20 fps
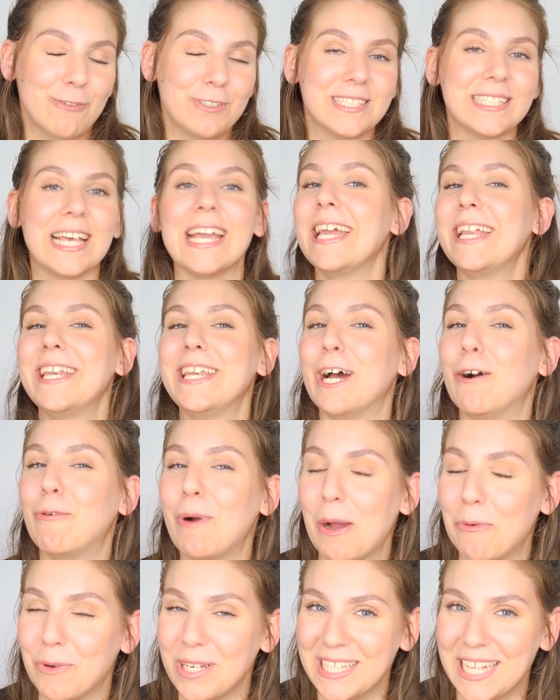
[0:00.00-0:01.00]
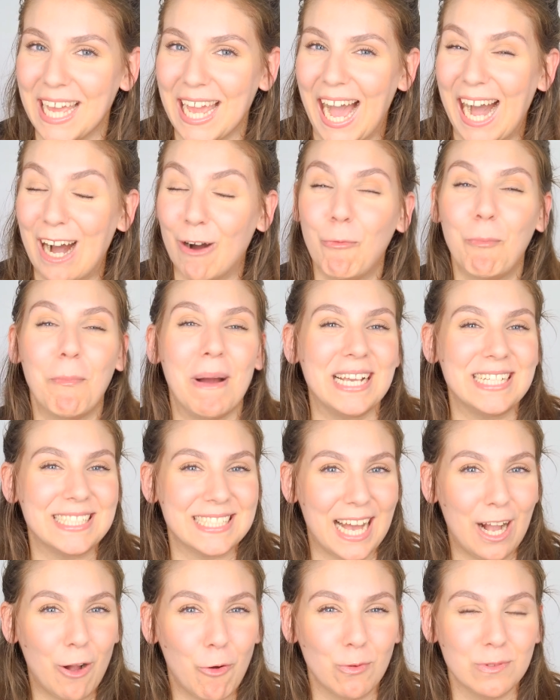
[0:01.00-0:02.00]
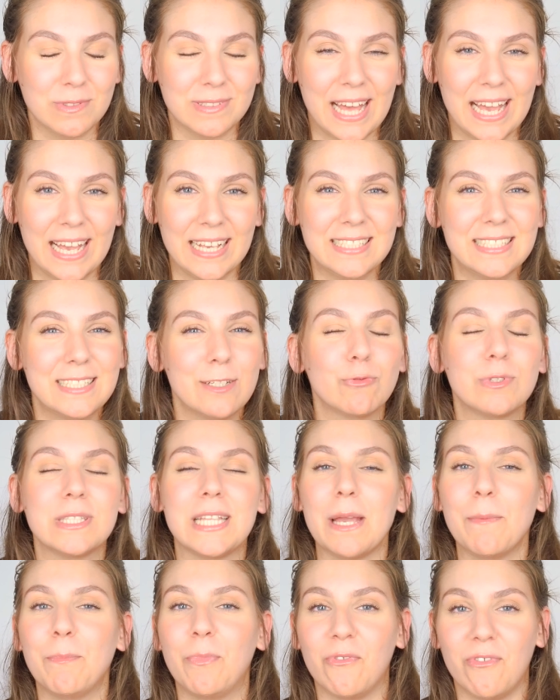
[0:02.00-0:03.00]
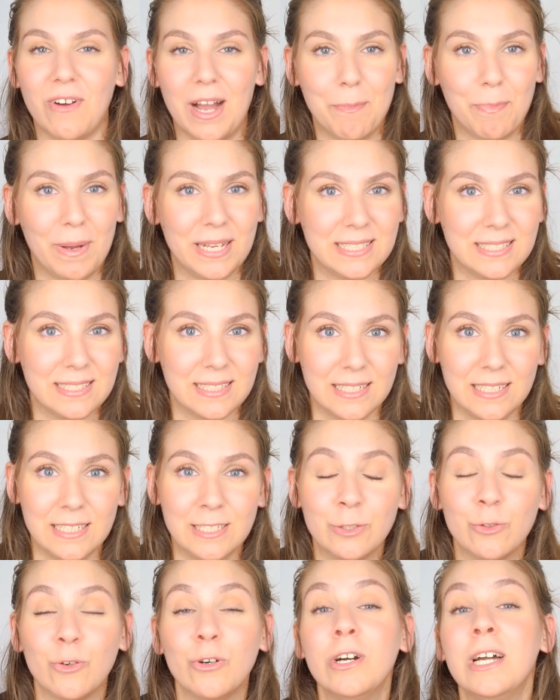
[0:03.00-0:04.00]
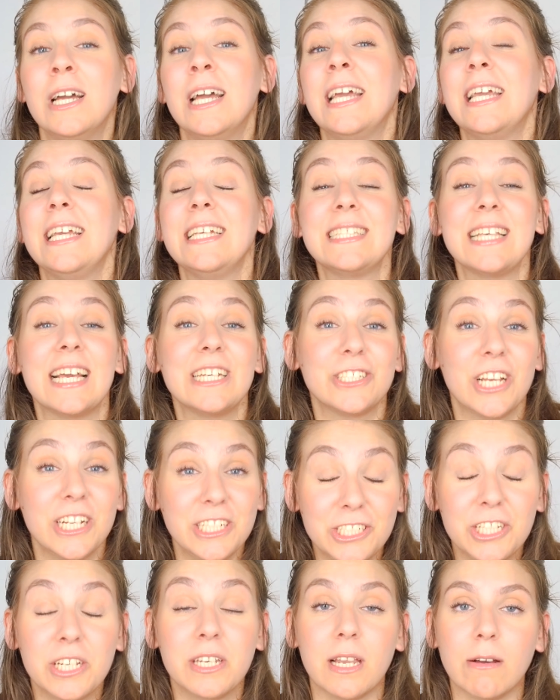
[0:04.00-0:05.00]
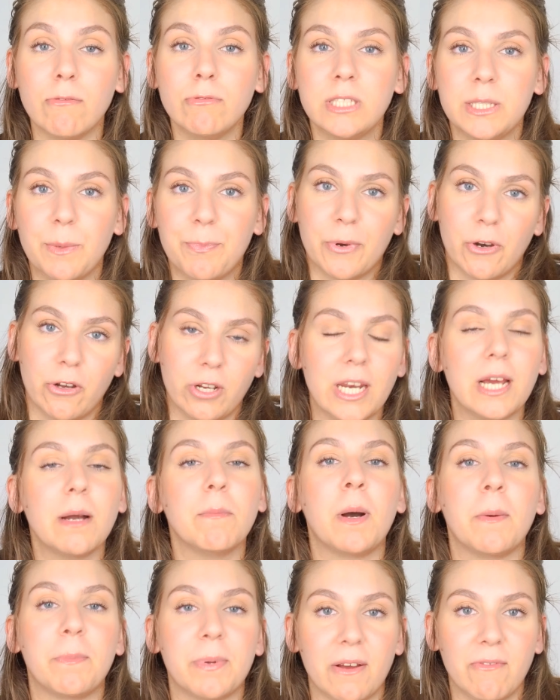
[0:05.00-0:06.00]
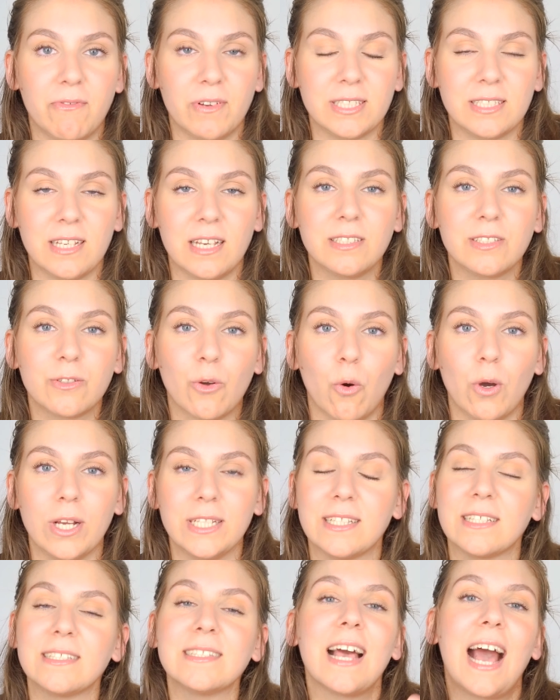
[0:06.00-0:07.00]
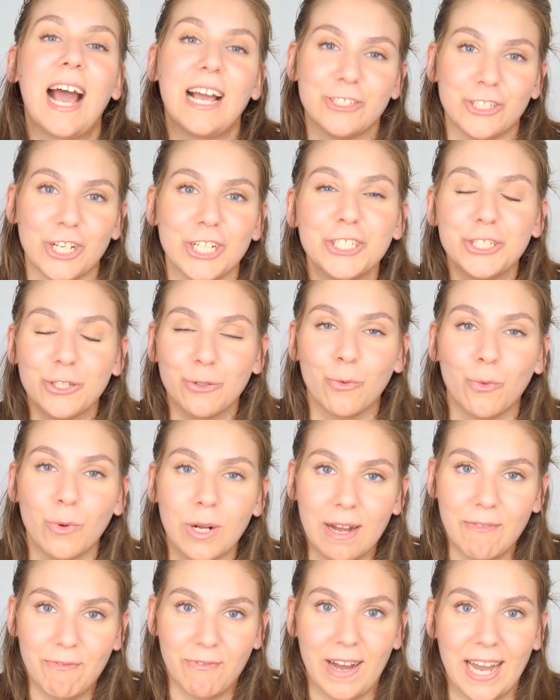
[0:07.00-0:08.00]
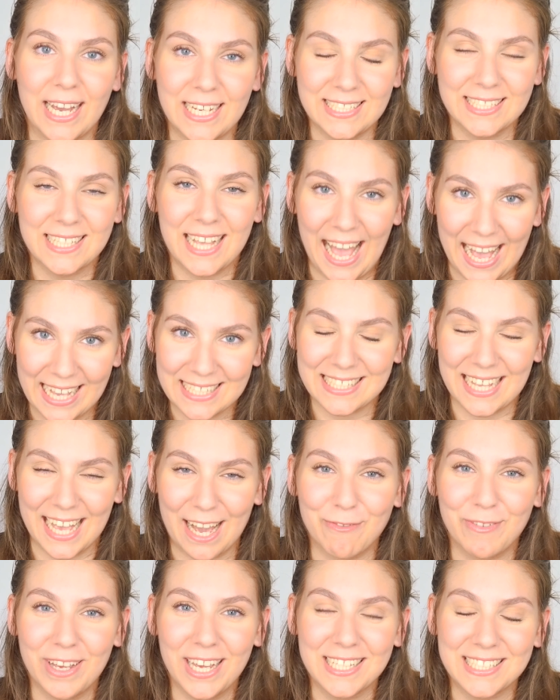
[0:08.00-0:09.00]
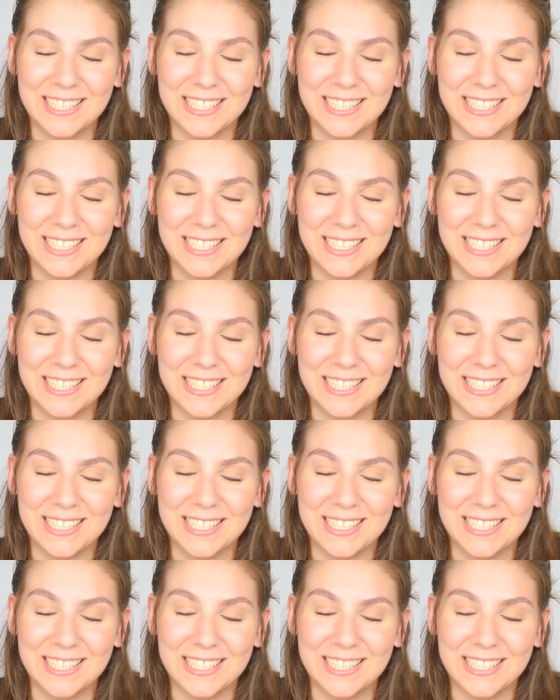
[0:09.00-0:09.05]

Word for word: eu sei, não é o ideal, mas acontece, o tempo vai passando e se a gente não se programa para fazer as coisas, a gente nunca faz. Essa é a